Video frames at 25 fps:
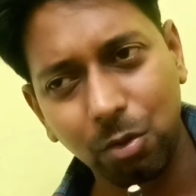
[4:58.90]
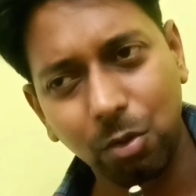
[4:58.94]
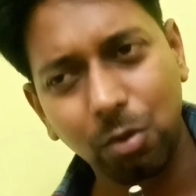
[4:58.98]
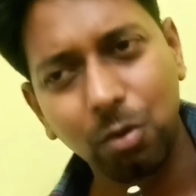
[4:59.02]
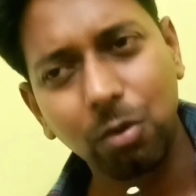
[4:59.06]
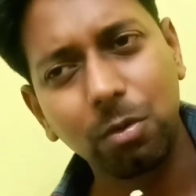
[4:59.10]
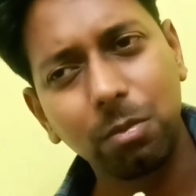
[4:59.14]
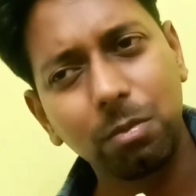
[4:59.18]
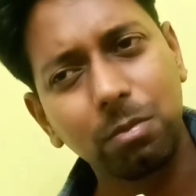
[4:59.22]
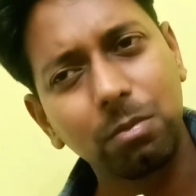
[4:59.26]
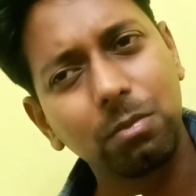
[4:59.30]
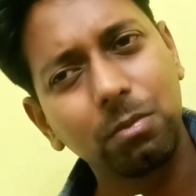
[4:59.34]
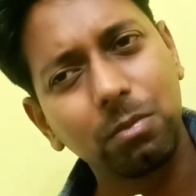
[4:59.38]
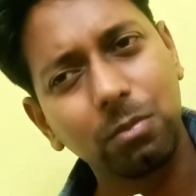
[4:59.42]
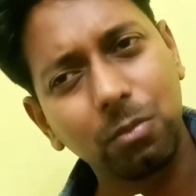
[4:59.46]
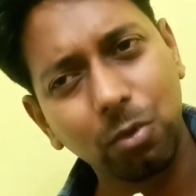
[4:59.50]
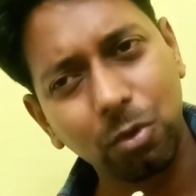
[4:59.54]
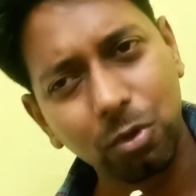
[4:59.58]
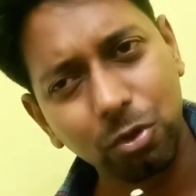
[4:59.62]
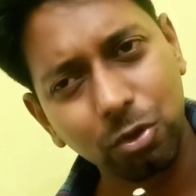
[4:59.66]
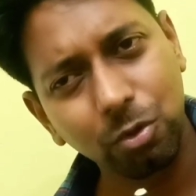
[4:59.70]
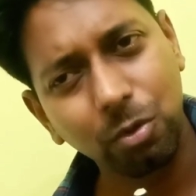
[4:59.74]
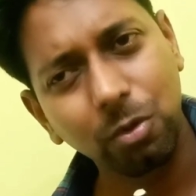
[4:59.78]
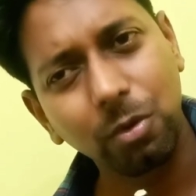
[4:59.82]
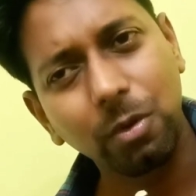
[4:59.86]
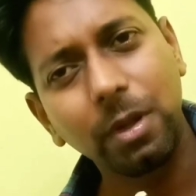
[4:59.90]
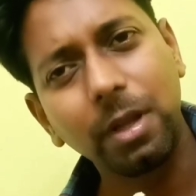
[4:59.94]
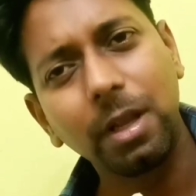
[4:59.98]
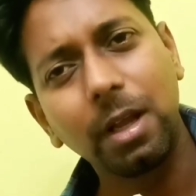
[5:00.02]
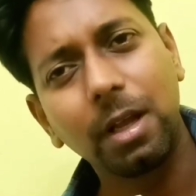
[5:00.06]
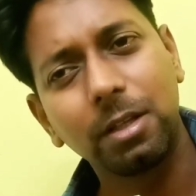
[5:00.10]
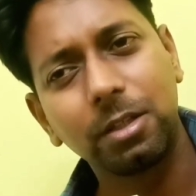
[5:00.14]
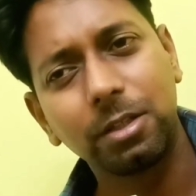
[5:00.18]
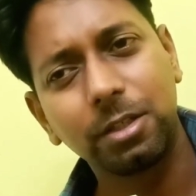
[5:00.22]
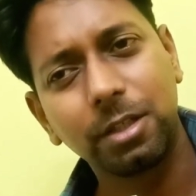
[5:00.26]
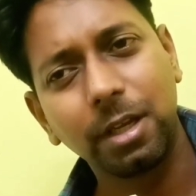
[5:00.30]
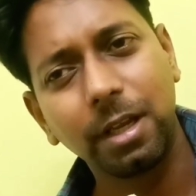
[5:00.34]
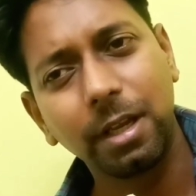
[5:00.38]
তো ওই জন্যই
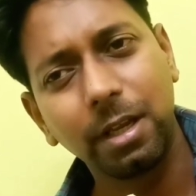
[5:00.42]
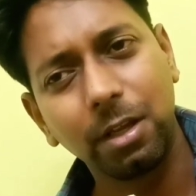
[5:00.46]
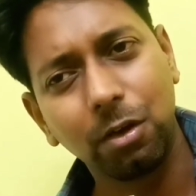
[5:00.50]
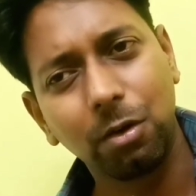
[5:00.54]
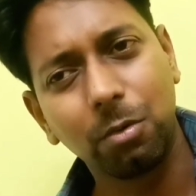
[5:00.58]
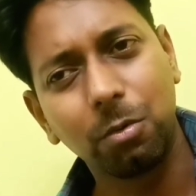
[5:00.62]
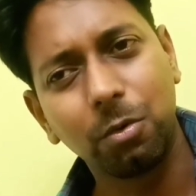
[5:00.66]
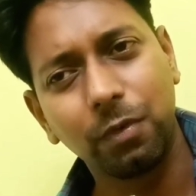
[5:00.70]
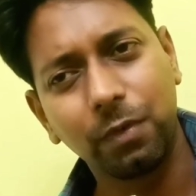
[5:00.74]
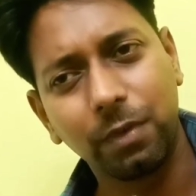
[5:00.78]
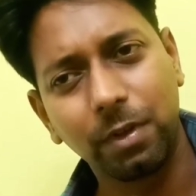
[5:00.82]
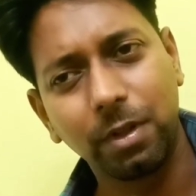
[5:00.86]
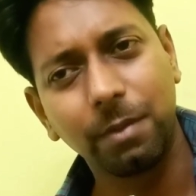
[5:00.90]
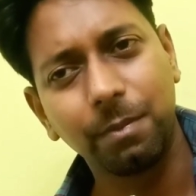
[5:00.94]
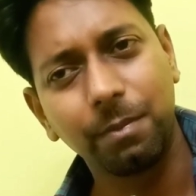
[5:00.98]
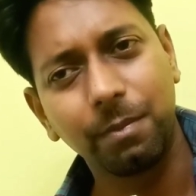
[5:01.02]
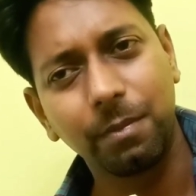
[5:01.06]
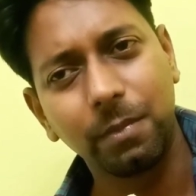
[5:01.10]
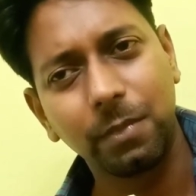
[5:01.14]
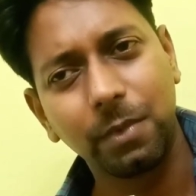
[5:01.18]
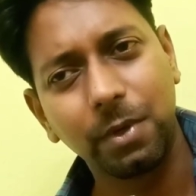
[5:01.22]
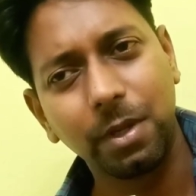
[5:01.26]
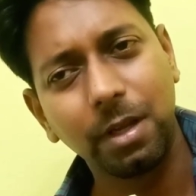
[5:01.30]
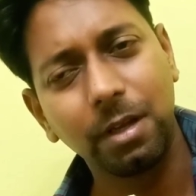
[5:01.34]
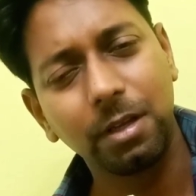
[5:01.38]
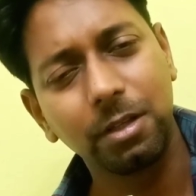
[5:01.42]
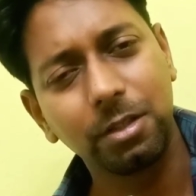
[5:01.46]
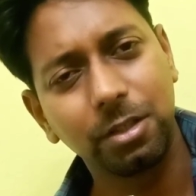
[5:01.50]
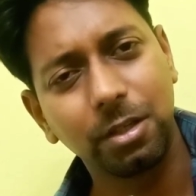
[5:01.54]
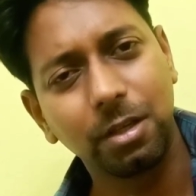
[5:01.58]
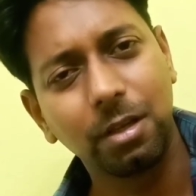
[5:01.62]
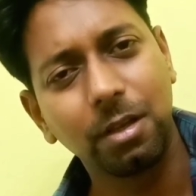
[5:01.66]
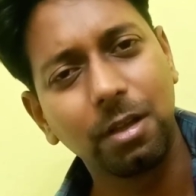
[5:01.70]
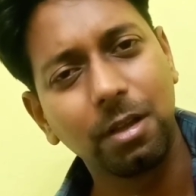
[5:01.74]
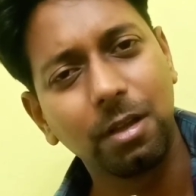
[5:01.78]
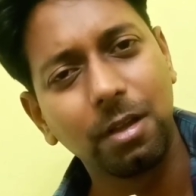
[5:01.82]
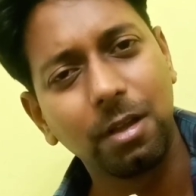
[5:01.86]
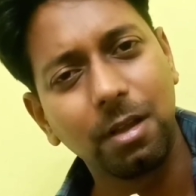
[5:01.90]
আজকে এই অবস্থা ঠিক
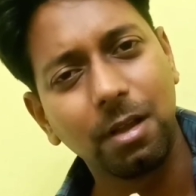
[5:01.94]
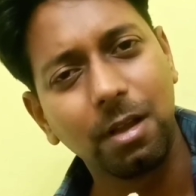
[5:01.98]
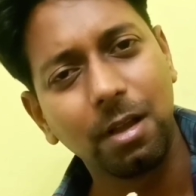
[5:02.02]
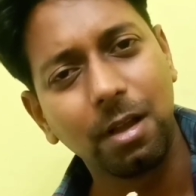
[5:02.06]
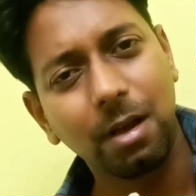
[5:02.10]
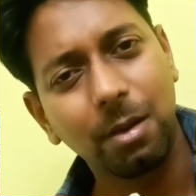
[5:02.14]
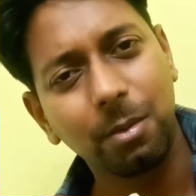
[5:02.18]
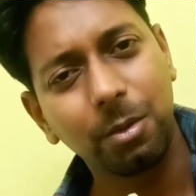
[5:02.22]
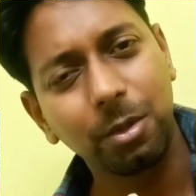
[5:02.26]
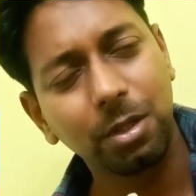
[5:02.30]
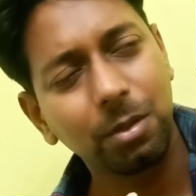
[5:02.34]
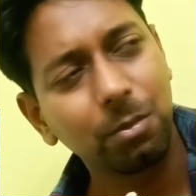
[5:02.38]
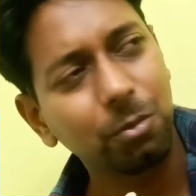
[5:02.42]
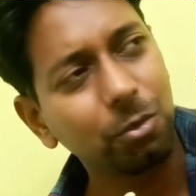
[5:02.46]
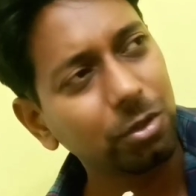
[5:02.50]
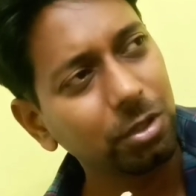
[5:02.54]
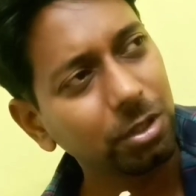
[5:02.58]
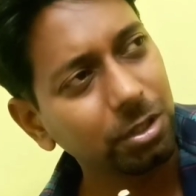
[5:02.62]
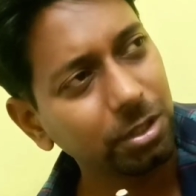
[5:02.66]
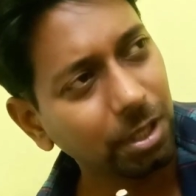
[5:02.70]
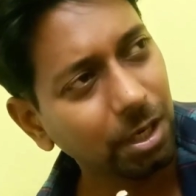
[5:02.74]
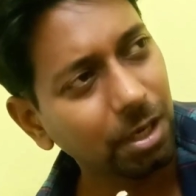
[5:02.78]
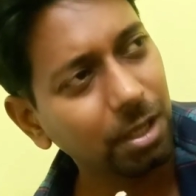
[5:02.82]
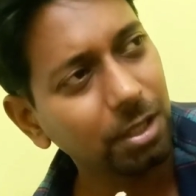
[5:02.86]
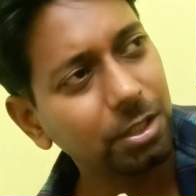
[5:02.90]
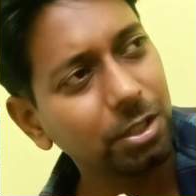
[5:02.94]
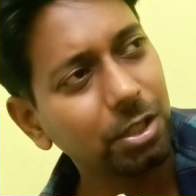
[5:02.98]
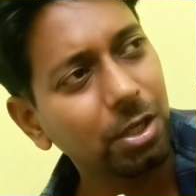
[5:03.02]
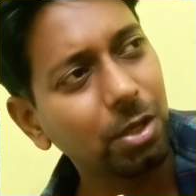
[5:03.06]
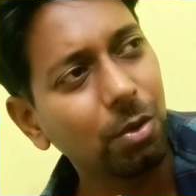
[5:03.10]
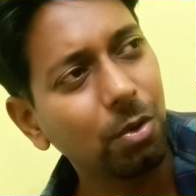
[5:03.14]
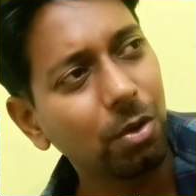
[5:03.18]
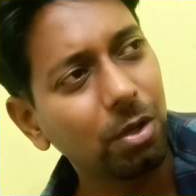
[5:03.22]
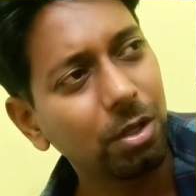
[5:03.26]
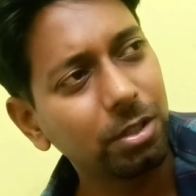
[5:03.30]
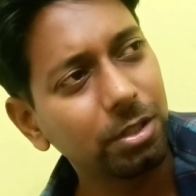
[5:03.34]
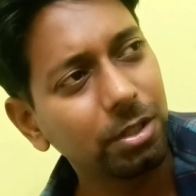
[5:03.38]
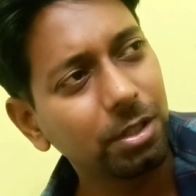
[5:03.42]
আছে আমাদের মধ্যে
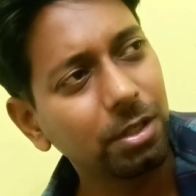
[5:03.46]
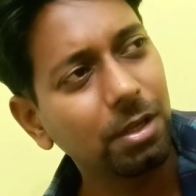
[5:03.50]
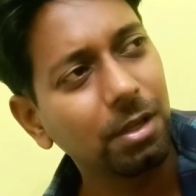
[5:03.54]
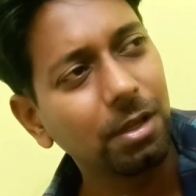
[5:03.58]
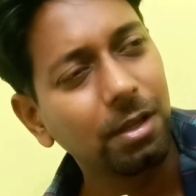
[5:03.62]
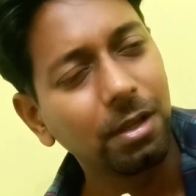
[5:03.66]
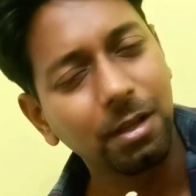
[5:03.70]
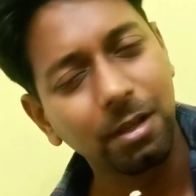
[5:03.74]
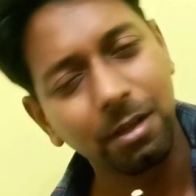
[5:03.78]
ছাড়াছাড়ি হয়েছে